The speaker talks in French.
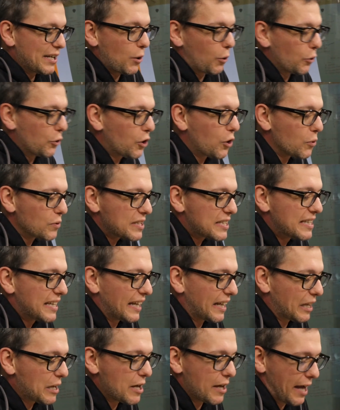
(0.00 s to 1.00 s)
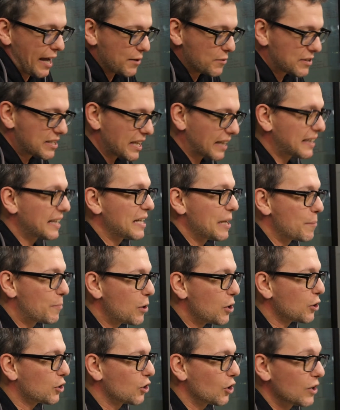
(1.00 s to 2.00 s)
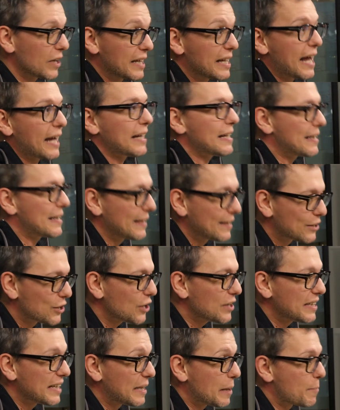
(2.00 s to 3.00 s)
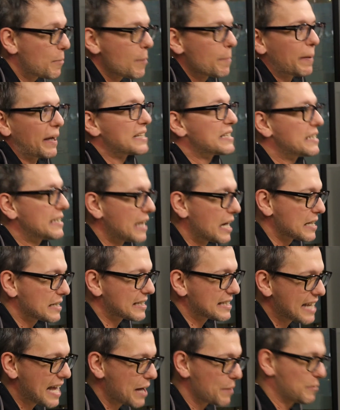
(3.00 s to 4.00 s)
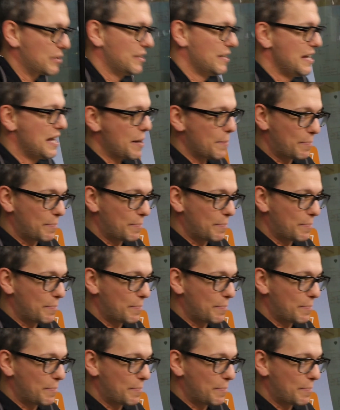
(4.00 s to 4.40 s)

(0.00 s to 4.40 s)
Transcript: on, a considéré à une certaine époque que Hillary Clinton n'était pas présidentiable